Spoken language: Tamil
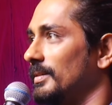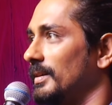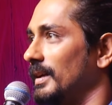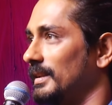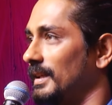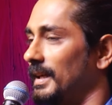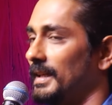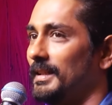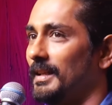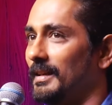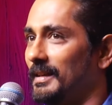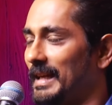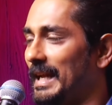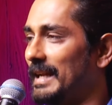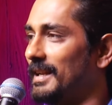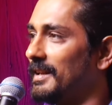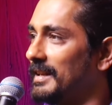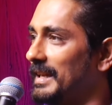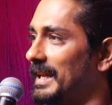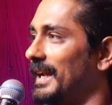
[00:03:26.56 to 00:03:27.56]
அதான் இந்த
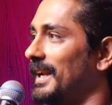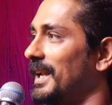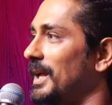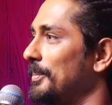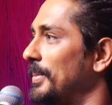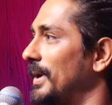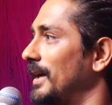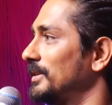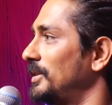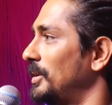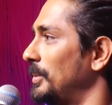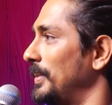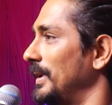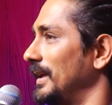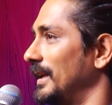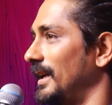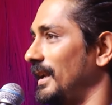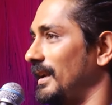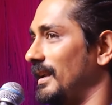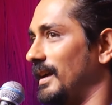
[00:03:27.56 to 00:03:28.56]
ட்ரெய்லர் நீங்களாம்
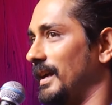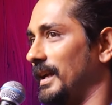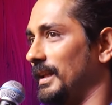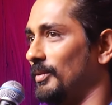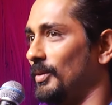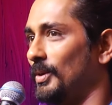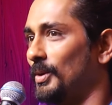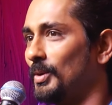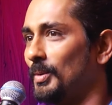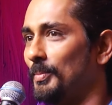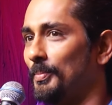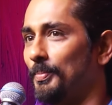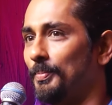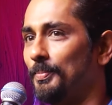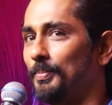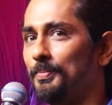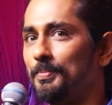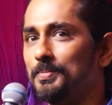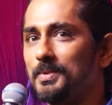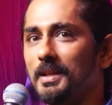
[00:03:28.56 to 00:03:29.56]
பார்த்துருப்பீங்க நான் இது வரைக்கும்
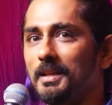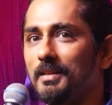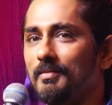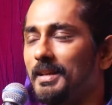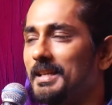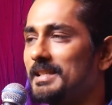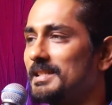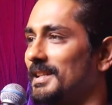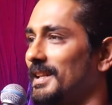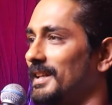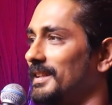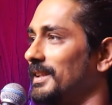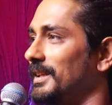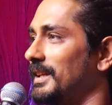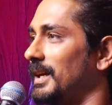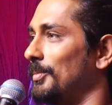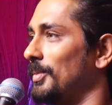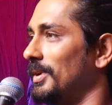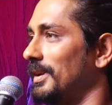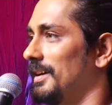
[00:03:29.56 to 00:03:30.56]
சின்ன வயசுலேருந்து
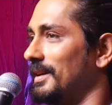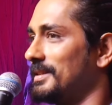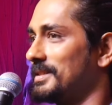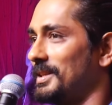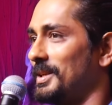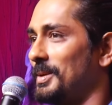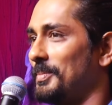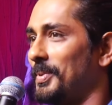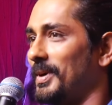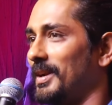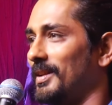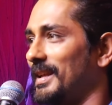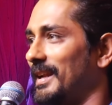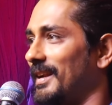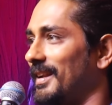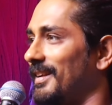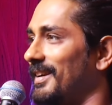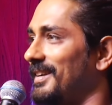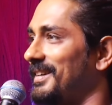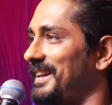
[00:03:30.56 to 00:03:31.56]
கமல்ஹாசன் படம்
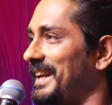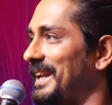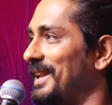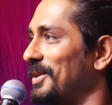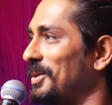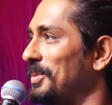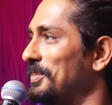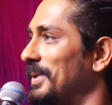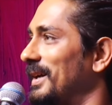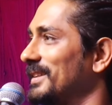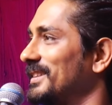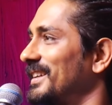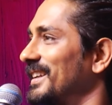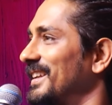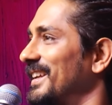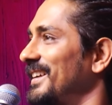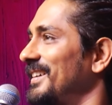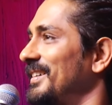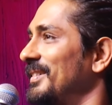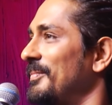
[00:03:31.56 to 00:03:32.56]
எல்லா ட்ரெய்லரும்
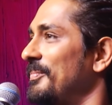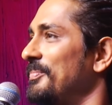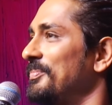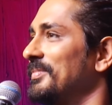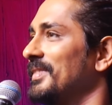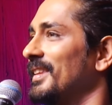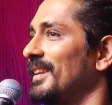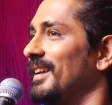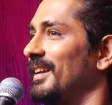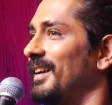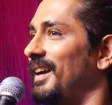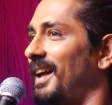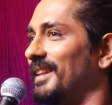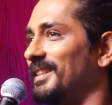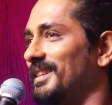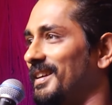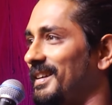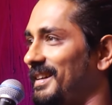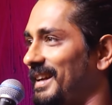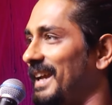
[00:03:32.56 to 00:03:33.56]
பார்த்துருக்கேன்
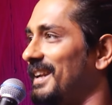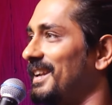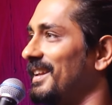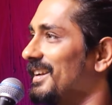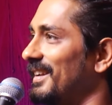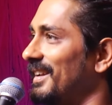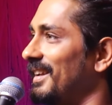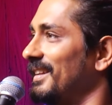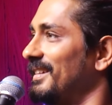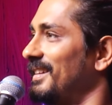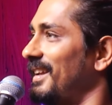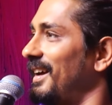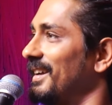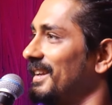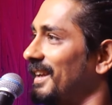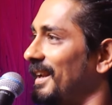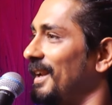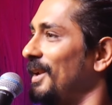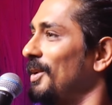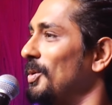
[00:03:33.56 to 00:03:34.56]
அந்த ட்ரெய்லரில்
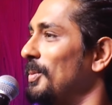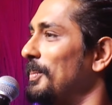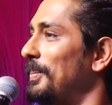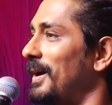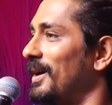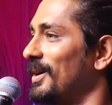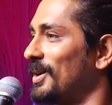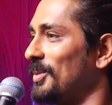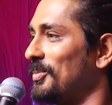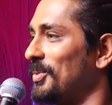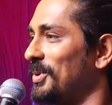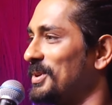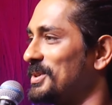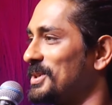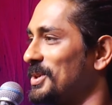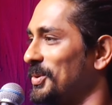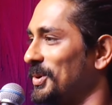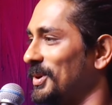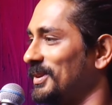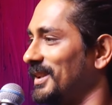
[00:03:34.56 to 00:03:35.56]
நான் என்னையும் பார்க்க
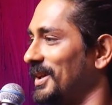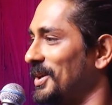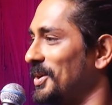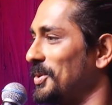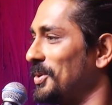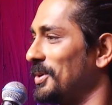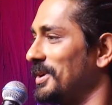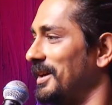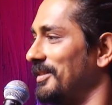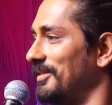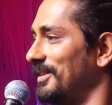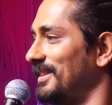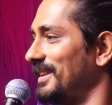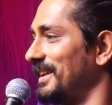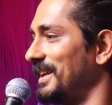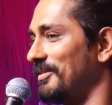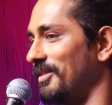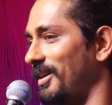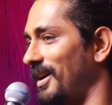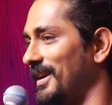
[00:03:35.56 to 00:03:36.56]
முடிஞ்ச ஒரு தருணம் நான்
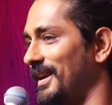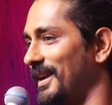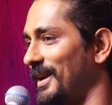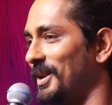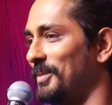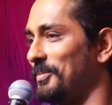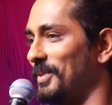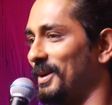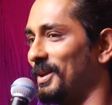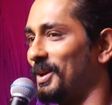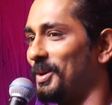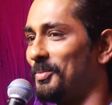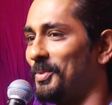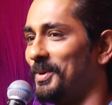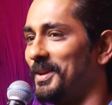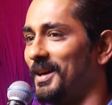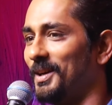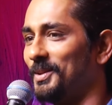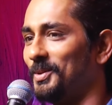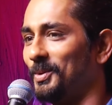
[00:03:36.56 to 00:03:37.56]
வந்து என் வாழ்க்கையில் மறக்க
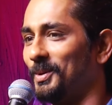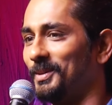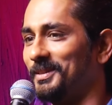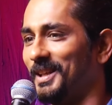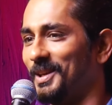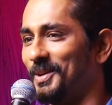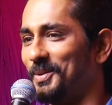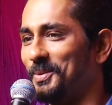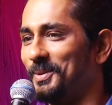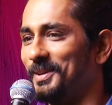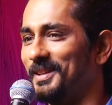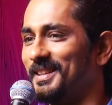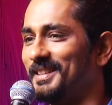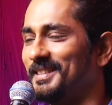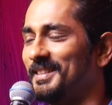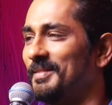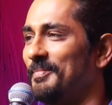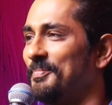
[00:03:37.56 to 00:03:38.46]
முடியாத ஒரு தருணம் அது